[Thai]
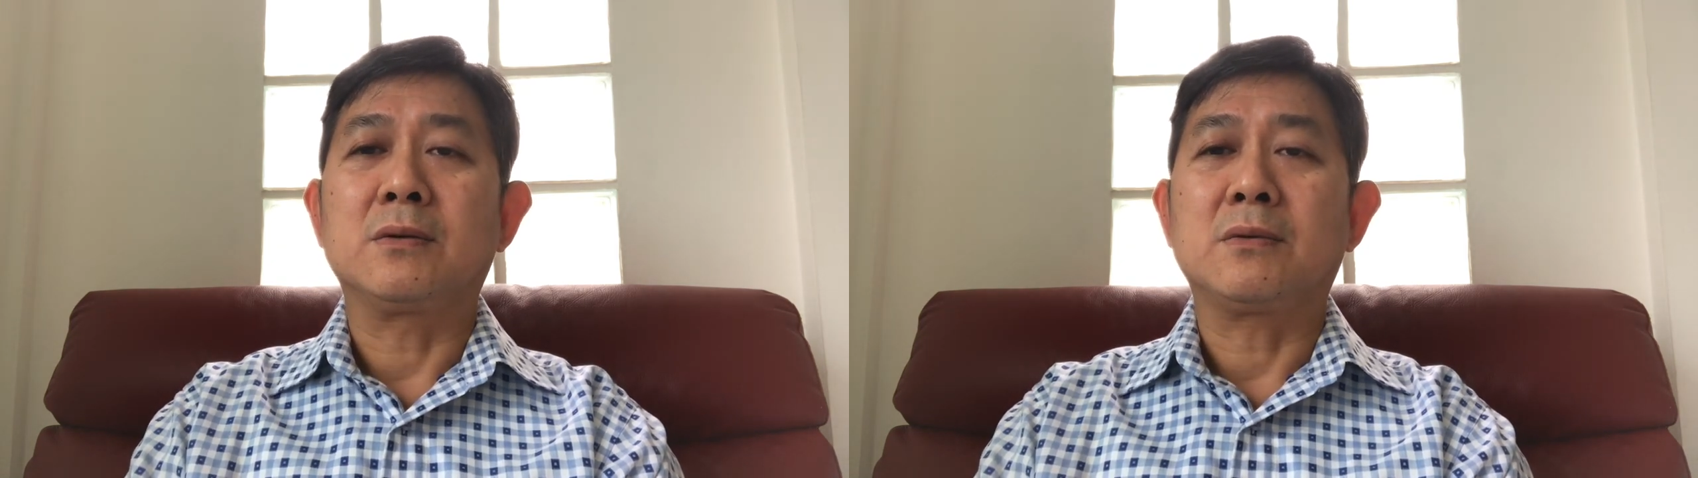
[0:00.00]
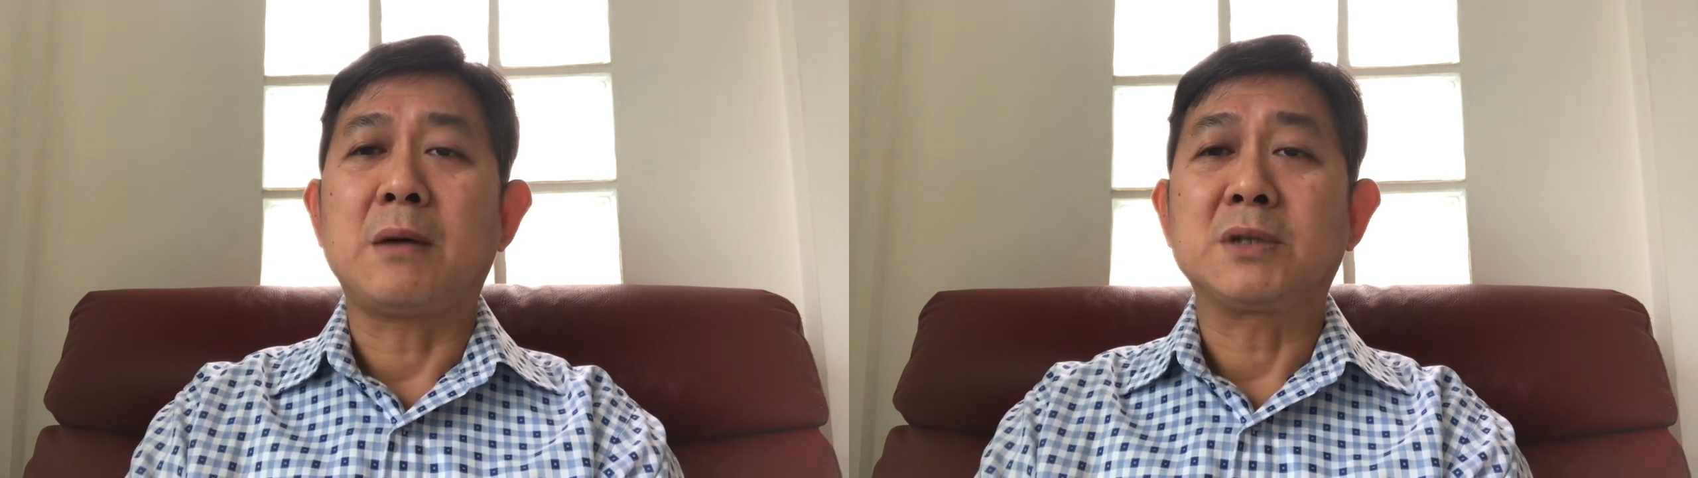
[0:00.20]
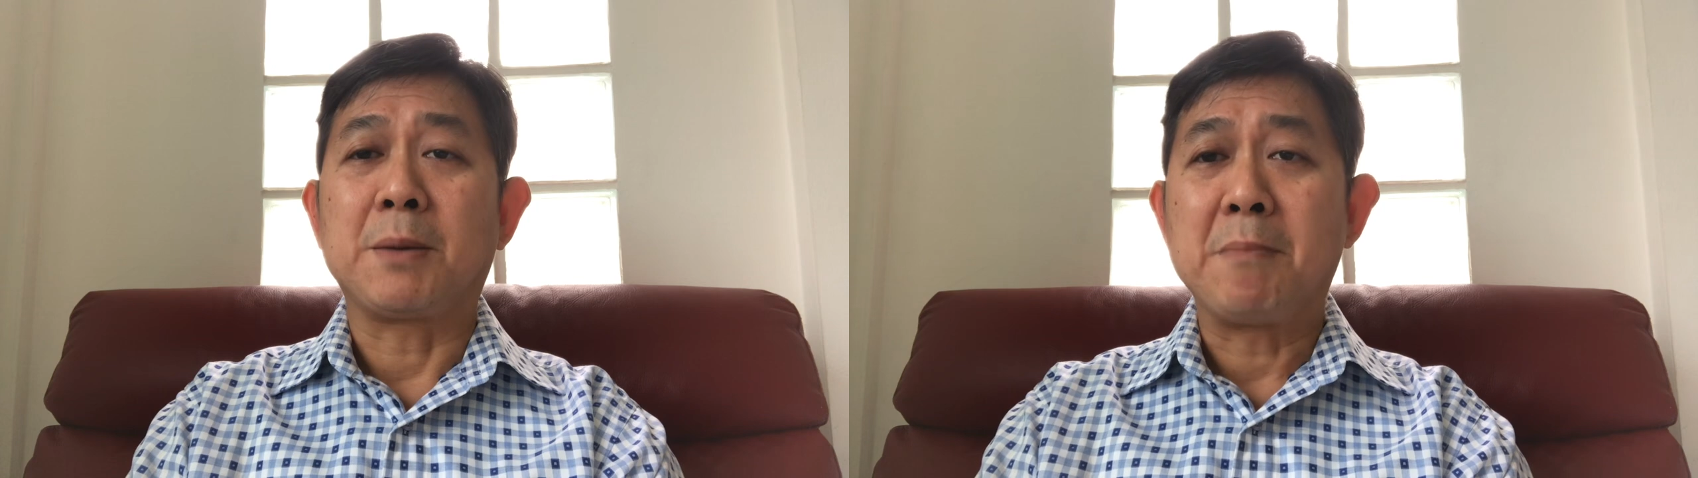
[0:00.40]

ความสา